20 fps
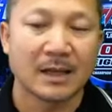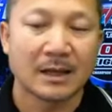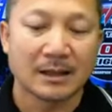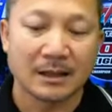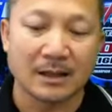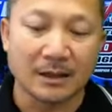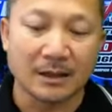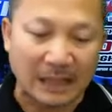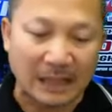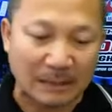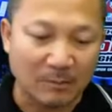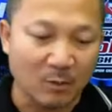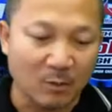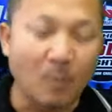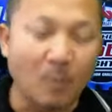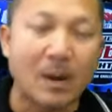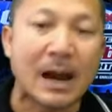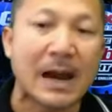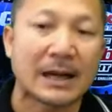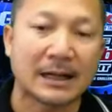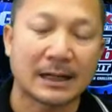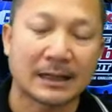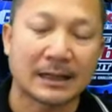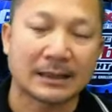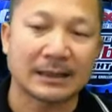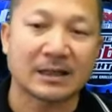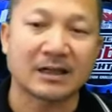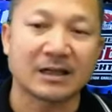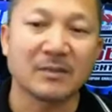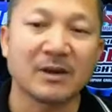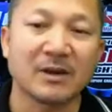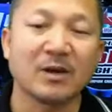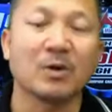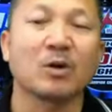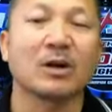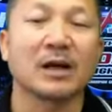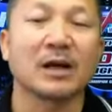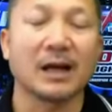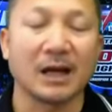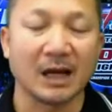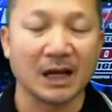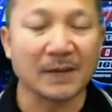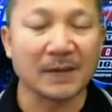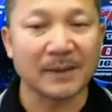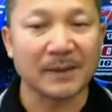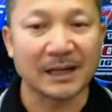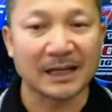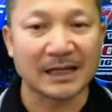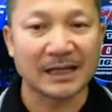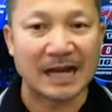คือทั้งหมู่บ้านก็จะมีลูกเขยเป็น